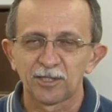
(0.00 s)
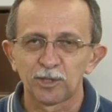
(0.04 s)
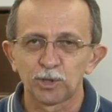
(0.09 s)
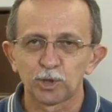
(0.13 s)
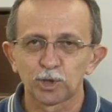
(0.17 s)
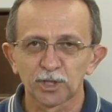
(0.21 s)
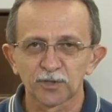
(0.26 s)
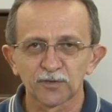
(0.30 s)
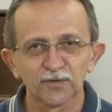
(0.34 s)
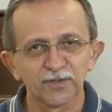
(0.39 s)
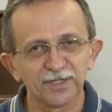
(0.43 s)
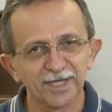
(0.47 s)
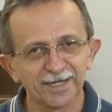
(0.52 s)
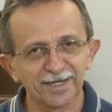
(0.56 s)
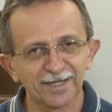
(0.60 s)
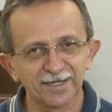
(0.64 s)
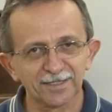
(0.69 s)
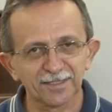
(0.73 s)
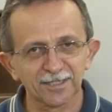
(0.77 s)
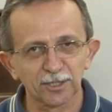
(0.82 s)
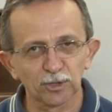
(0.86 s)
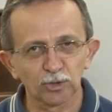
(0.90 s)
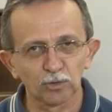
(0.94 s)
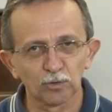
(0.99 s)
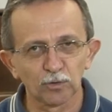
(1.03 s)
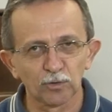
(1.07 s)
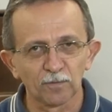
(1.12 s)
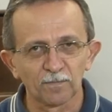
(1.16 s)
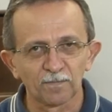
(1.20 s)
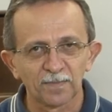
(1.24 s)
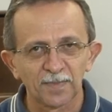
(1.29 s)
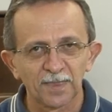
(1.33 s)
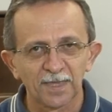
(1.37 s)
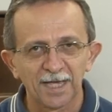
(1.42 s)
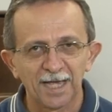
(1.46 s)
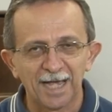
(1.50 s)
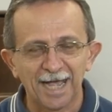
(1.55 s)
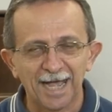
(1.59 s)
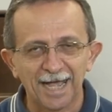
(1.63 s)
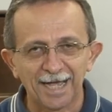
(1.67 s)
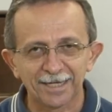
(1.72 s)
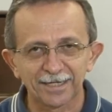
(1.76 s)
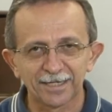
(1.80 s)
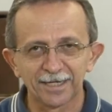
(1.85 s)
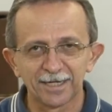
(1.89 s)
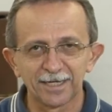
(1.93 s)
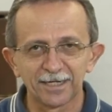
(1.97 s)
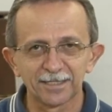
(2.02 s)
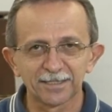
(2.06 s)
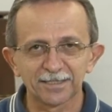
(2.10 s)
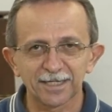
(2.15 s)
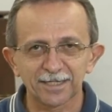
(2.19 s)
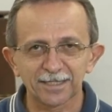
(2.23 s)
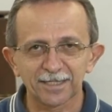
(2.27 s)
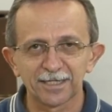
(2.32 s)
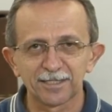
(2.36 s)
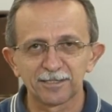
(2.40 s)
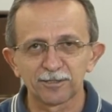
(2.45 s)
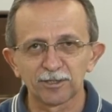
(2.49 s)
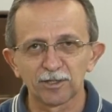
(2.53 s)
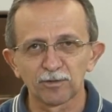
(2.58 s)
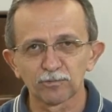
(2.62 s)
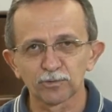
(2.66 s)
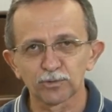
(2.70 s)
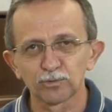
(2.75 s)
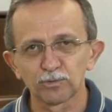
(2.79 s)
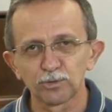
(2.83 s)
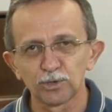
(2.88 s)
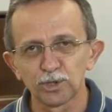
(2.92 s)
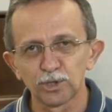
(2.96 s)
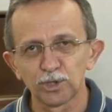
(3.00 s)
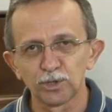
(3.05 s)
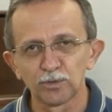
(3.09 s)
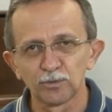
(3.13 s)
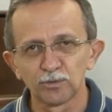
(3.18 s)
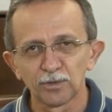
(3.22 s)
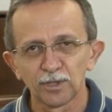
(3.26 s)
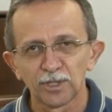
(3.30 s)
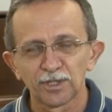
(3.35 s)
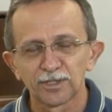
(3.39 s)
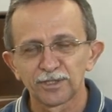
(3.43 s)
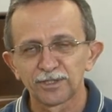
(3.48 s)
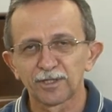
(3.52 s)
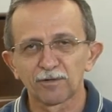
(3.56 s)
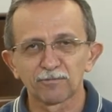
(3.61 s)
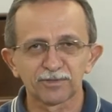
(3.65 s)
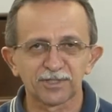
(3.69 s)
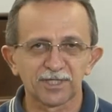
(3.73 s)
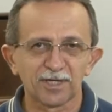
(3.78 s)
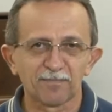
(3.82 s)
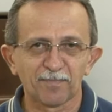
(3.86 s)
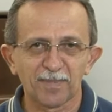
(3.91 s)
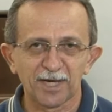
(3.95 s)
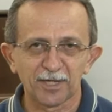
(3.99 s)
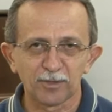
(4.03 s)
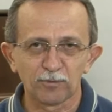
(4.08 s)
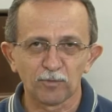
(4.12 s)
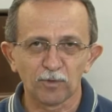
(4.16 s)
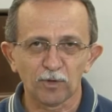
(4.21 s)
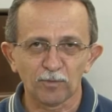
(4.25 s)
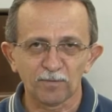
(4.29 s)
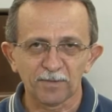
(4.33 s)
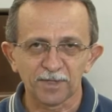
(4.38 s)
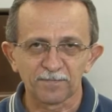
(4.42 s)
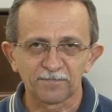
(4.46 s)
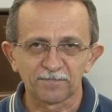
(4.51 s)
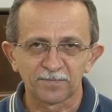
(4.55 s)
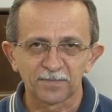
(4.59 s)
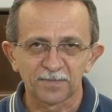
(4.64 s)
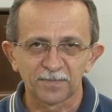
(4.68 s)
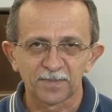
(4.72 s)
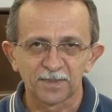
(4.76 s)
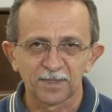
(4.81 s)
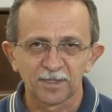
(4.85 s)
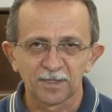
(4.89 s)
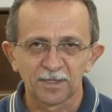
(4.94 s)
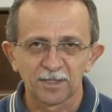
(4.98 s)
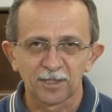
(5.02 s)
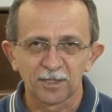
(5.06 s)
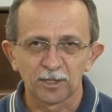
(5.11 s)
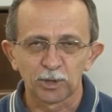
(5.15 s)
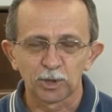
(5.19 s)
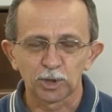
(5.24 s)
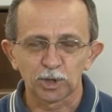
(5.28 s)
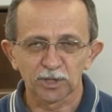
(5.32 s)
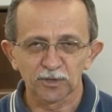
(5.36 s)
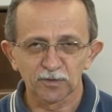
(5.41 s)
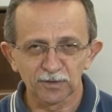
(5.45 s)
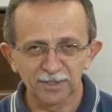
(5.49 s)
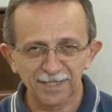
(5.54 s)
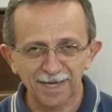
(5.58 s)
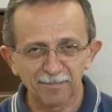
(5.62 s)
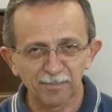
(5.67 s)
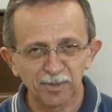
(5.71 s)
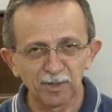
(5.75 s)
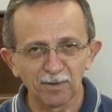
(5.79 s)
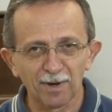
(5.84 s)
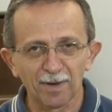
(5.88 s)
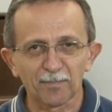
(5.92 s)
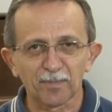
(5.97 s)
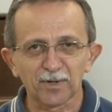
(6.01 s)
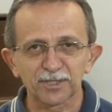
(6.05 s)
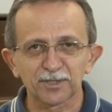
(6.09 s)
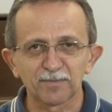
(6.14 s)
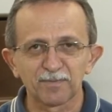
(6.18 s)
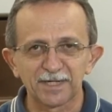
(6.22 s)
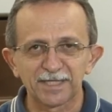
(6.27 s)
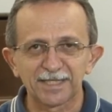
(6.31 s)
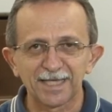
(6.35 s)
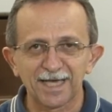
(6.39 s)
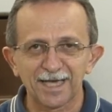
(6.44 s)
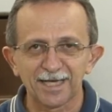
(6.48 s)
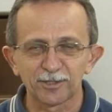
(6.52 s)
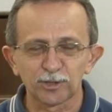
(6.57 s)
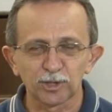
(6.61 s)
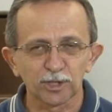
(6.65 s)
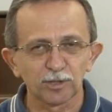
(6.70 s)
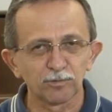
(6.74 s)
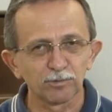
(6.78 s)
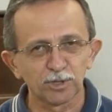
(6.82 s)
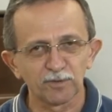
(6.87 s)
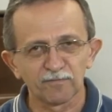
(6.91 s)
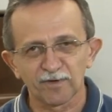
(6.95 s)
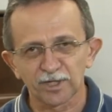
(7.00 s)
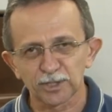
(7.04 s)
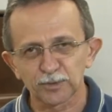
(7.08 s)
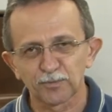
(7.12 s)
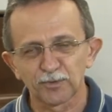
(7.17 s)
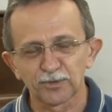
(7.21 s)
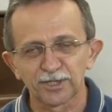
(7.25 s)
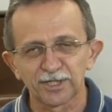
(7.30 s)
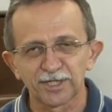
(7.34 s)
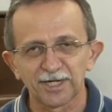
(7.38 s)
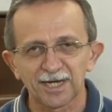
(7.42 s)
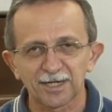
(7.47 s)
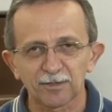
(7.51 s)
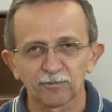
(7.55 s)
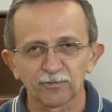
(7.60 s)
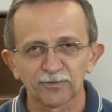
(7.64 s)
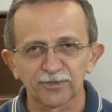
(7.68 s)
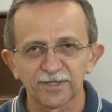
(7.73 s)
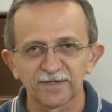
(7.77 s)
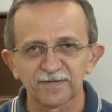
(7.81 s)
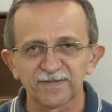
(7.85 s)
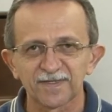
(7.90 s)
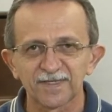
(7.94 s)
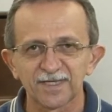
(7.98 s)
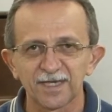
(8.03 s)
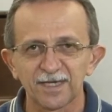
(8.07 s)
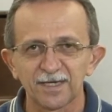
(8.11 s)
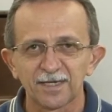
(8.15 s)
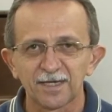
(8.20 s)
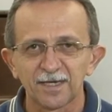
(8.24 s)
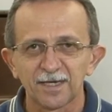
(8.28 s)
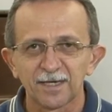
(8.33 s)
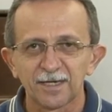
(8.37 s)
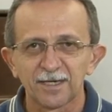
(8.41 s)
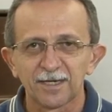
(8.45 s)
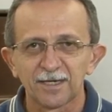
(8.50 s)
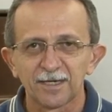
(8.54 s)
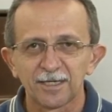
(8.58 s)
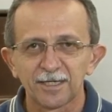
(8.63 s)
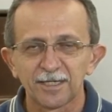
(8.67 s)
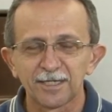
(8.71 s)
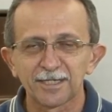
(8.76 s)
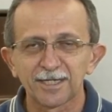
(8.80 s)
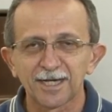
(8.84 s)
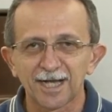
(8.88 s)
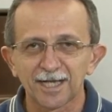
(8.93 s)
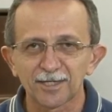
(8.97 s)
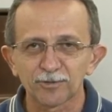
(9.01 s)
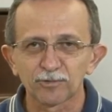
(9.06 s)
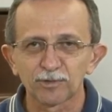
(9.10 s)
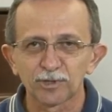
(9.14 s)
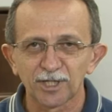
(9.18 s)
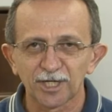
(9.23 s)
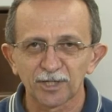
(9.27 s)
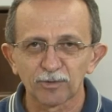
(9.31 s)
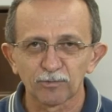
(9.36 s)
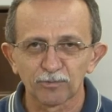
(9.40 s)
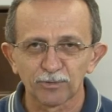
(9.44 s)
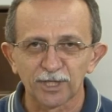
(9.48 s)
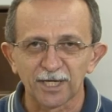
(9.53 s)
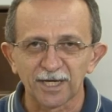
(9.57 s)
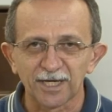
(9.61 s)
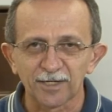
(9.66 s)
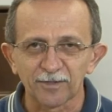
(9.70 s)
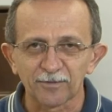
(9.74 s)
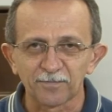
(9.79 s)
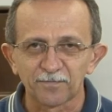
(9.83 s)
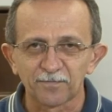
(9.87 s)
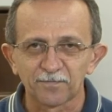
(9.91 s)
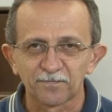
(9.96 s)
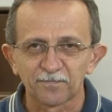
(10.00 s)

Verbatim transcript: E Jesus acrescentou: Aqueles a quem Deus uniu, não separe o homem. Jesus abriu a possibilidade que o divórcio poderia acontecer em caso de adultério.